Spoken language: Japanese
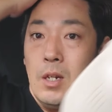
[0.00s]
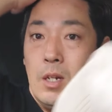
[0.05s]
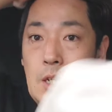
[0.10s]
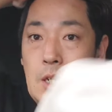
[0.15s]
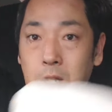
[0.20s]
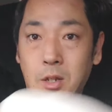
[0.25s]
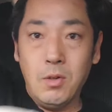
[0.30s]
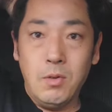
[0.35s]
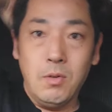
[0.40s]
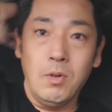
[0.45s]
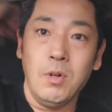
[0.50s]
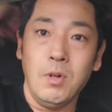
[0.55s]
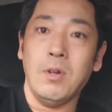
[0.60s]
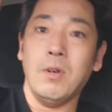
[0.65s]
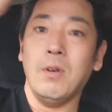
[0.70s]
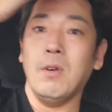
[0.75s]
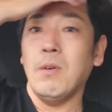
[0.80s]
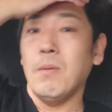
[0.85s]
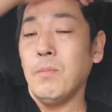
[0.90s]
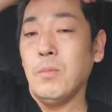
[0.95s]
あの、
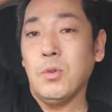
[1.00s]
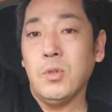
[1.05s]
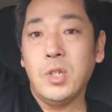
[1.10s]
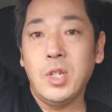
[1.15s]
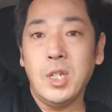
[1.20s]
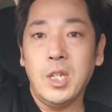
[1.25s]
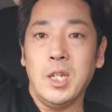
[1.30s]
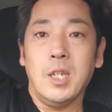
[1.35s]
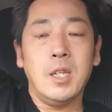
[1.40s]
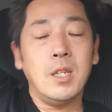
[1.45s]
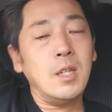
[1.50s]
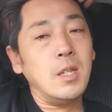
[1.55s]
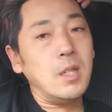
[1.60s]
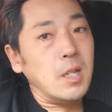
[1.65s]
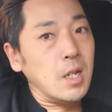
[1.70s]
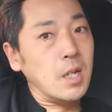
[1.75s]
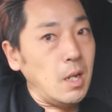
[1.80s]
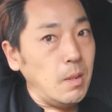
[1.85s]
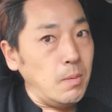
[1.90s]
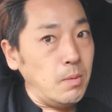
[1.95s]
帽子
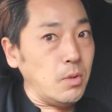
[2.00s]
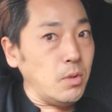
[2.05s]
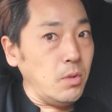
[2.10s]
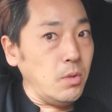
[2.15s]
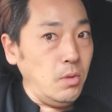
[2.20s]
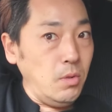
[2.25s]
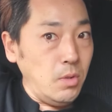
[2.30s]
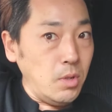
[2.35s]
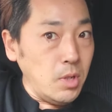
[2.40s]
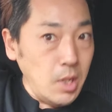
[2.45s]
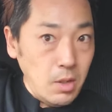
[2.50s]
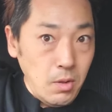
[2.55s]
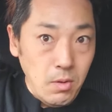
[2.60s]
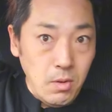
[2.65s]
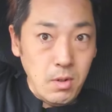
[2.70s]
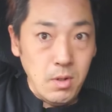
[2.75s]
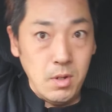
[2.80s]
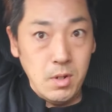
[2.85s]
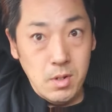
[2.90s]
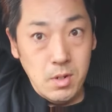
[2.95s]
かぶっとるんですけ
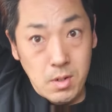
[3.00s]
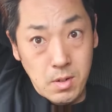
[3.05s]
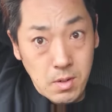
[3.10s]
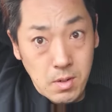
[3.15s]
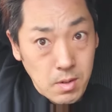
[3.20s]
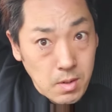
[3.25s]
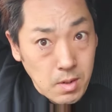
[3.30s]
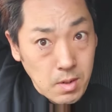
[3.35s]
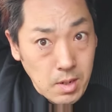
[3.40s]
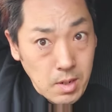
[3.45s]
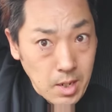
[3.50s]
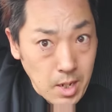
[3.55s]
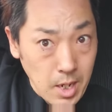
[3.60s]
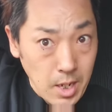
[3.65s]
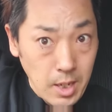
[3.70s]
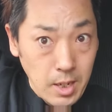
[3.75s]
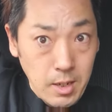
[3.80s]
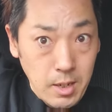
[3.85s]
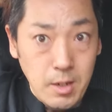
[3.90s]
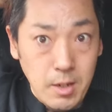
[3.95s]
ど、
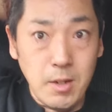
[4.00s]
はい。